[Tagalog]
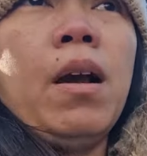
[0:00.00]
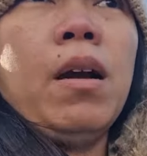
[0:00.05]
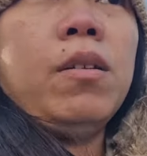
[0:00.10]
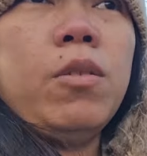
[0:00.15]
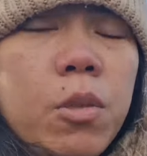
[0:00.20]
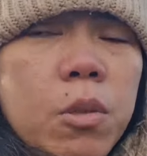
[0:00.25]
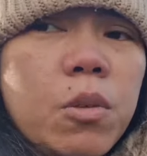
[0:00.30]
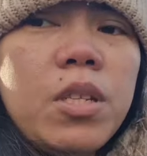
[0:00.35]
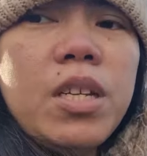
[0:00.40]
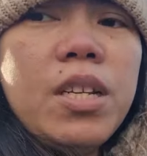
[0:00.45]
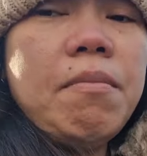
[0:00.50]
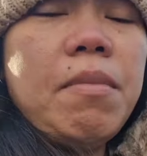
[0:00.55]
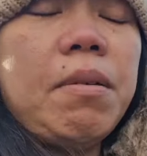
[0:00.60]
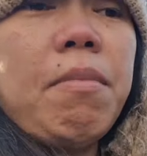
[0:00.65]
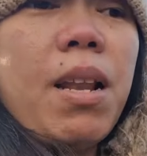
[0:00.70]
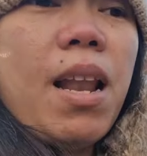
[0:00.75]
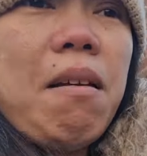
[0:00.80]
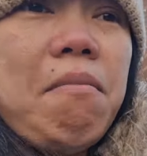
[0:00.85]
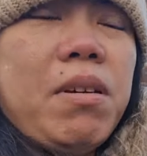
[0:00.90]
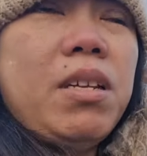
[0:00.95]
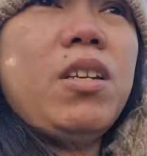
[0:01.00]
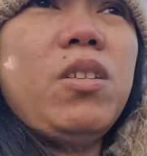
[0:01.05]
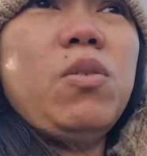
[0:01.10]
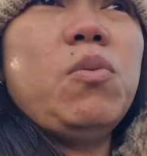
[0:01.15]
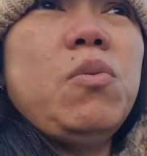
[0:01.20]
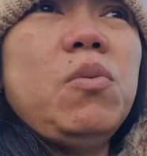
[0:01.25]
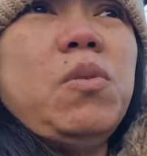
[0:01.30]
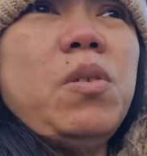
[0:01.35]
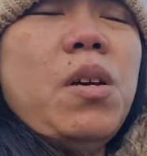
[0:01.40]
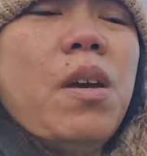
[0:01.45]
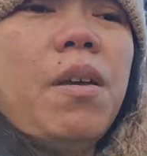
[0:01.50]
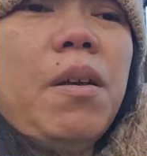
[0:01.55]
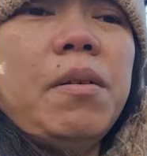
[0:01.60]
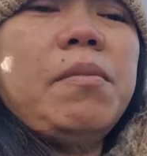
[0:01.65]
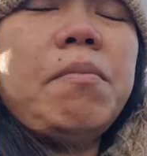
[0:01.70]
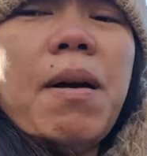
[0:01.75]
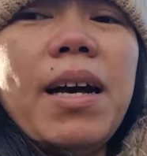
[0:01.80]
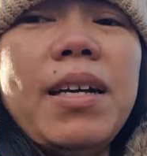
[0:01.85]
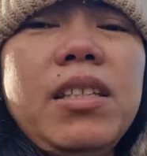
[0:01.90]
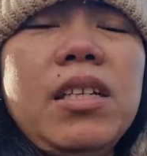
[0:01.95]
Gusto ko din namang malaman anong
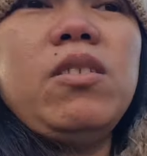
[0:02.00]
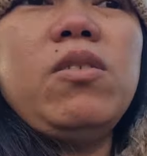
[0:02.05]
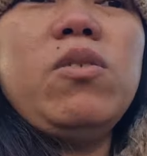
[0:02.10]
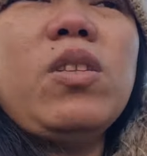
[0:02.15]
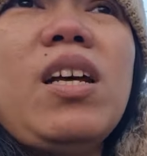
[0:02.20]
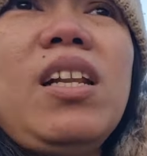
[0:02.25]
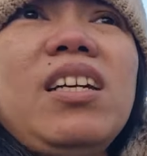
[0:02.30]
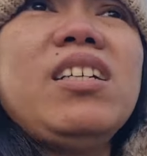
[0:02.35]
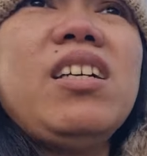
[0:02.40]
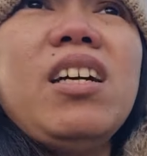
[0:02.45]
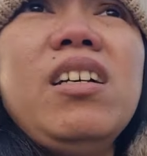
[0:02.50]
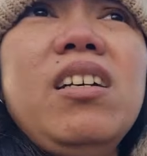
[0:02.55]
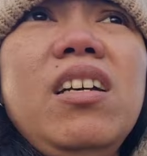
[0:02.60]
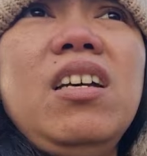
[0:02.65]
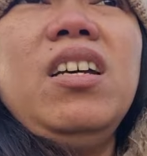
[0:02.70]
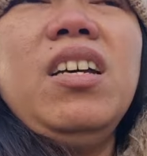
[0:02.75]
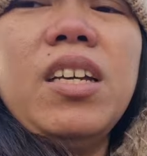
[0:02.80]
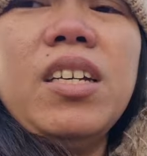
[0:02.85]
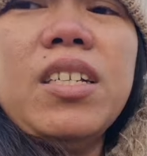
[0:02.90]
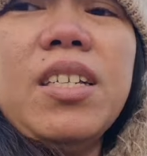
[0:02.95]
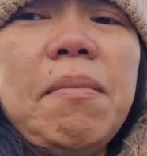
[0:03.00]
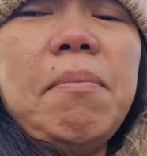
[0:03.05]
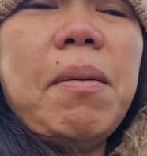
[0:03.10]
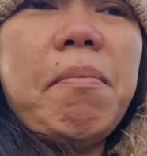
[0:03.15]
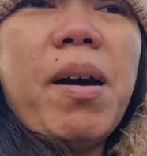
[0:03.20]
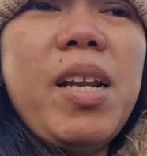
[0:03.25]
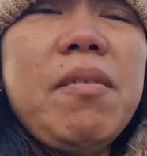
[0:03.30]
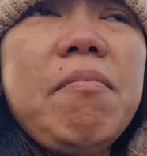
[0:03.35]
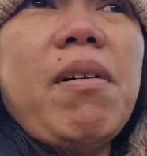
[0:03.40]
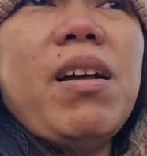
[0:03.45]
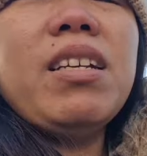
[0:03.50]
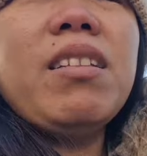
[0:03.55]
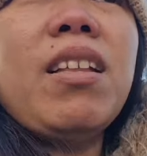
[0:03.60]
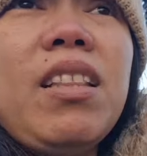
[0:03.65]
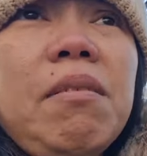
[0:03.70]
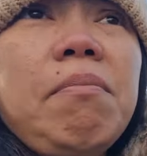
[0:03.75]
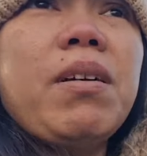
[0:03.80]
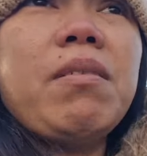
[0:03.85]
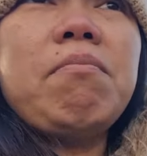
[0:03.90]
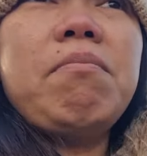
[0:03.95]
bakit ganun talaga. Kasi pabalik-balik
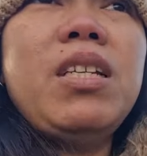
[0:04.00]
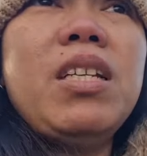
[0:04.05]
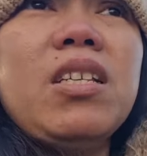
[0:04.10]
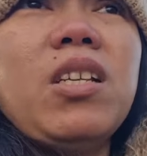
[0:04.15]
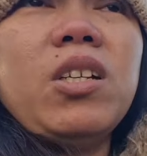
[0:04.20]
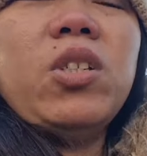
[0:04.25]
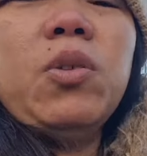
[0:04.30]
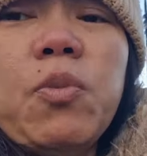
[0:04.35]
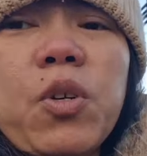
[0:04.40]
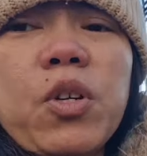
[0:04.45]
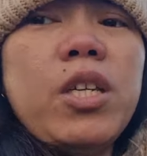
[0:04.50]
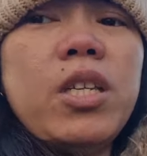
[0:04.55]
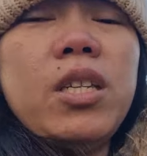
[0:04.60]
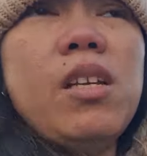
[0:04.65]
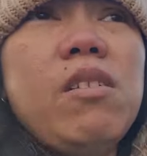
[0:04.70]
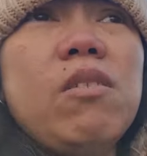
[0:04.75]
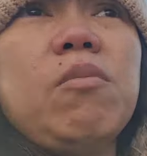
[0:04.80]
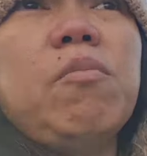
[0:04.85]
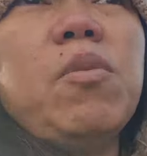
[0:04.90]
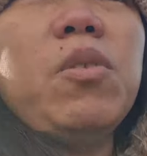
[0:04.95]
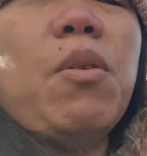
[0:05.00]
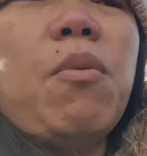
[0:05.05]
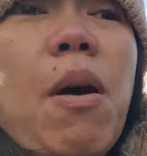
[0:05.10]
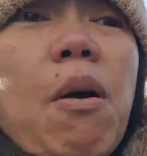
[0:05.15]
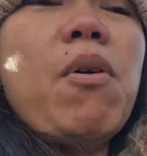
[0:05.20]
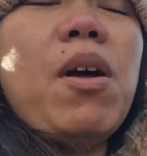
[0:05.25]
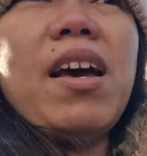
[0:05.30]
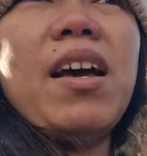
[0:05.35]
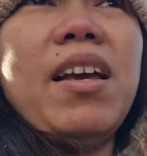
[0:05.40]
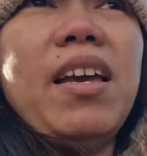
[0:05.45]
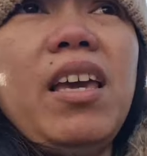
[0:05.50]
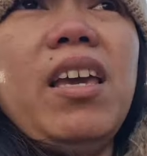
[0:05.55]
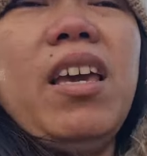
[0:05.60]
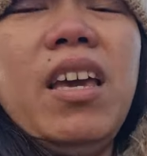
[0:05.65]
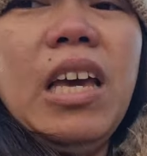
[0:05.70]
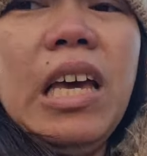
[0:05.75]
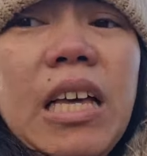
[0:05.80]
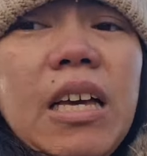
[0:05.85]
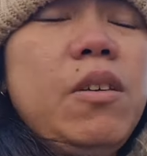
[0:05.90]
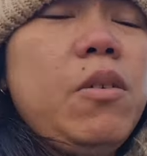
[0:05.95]
dati pag minessage mo or hinilot mo, nawawala eh.
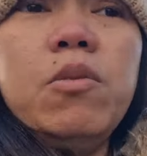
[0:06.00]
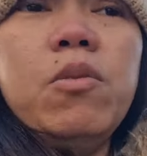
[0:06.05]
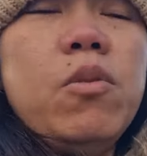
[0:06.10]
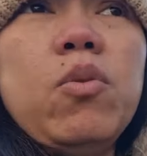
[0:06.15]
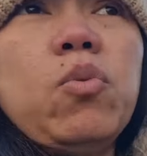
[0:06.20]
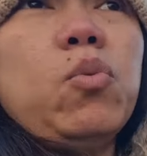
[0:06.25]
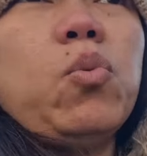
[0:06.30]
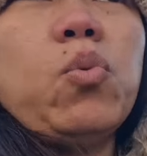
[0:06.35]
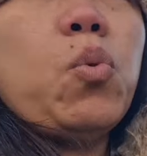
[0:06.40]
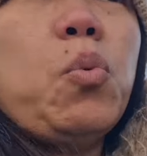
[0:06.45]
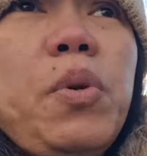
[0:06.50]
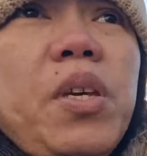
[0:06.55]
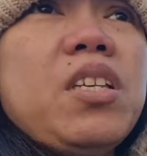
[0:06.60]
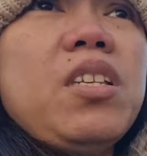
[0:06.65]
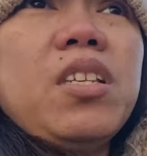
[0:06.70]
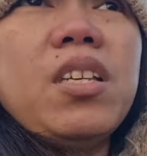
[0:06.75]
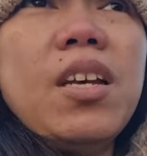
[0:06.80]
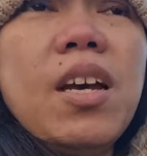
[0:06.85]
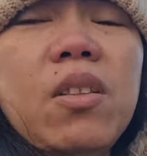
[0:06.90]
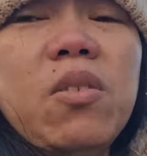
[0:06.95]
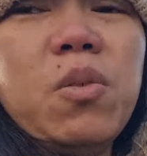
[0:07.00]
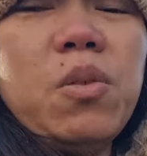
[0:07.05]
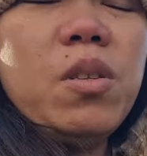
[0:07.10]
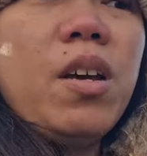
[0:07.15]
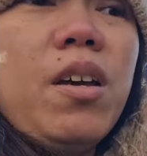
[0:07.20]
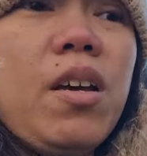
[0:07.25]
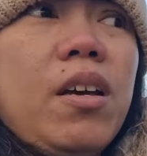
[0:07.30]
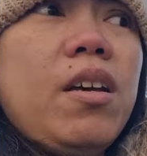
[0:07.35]
Ngayon, 2 weeks, ganun.